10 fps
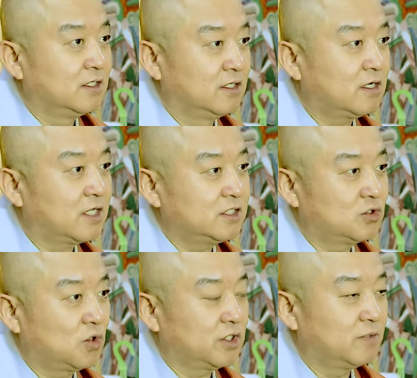열가지
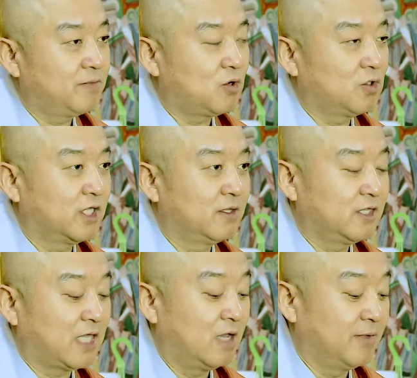고기를 빼고
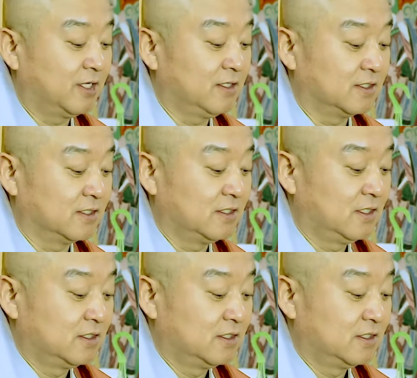난 다음에는